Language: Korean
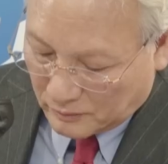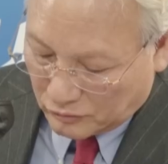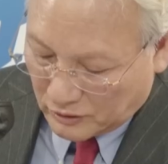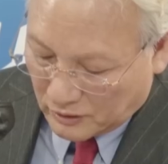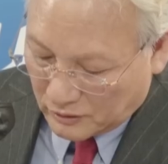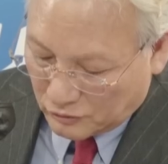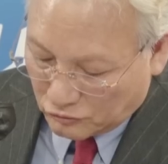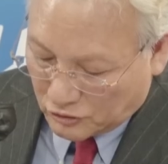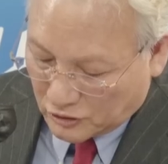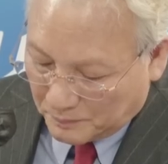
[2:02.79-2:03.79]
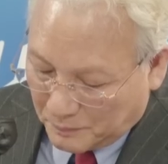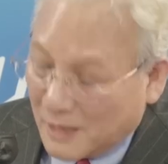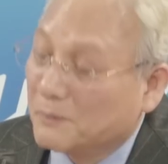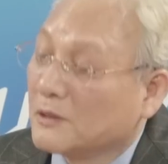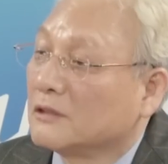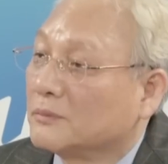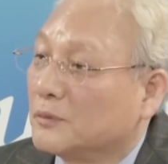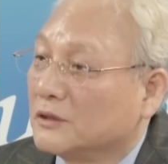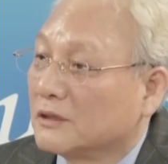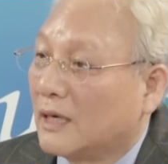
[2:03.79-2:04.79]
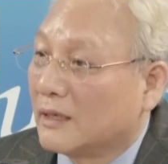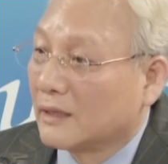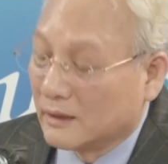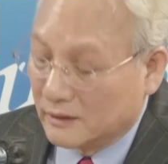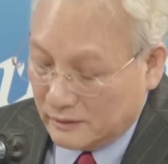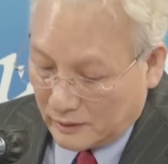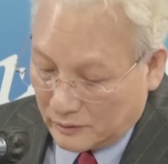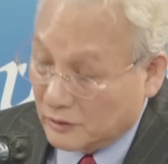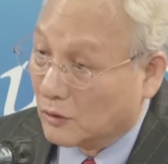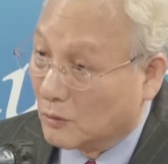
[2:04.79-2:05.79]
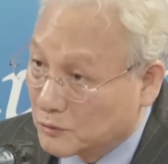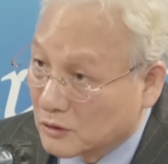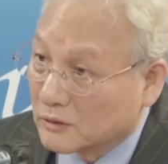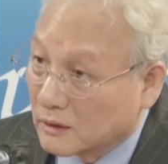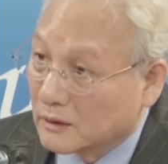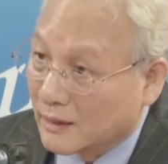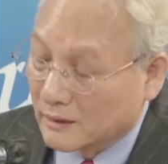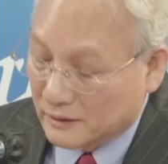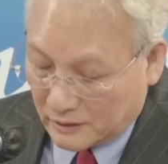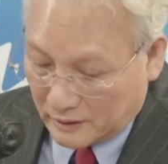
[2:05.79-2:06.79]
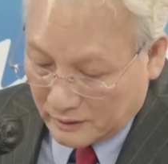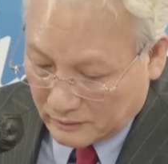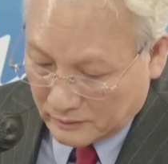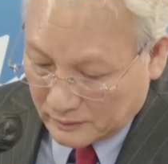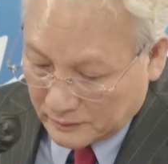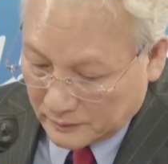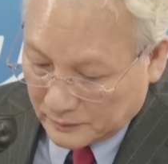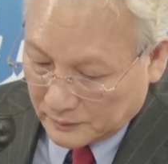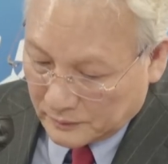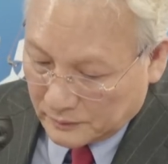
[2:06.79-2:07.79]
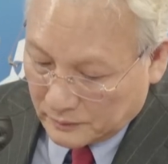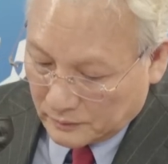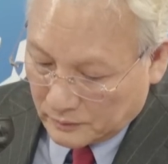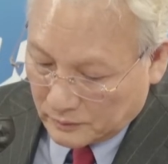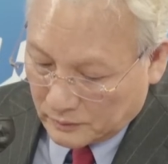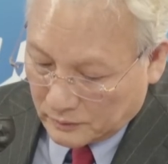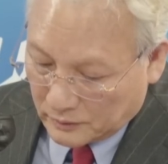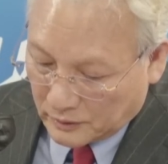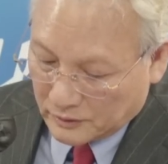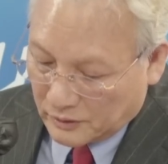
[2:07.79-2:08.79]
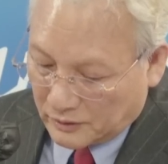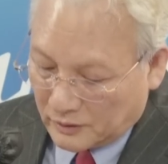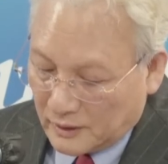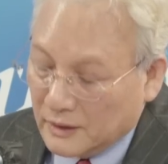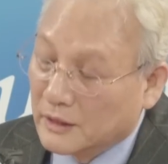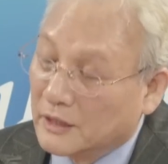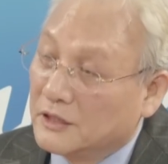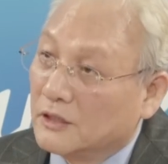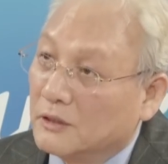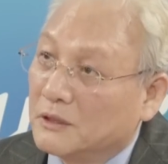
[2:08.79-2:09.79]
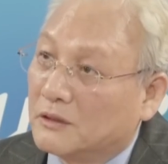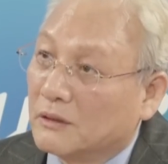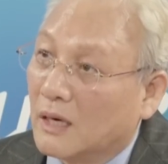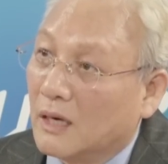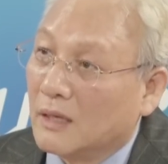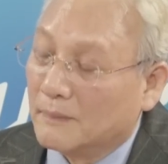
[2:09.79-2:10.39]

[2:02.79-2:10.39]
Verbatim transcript: 무려 6.8% 포인트가 하락했는데요. 이건 엄청난 하락이잖아요. 그것밖에 안 됐나? 그래서 이게 리얼미터가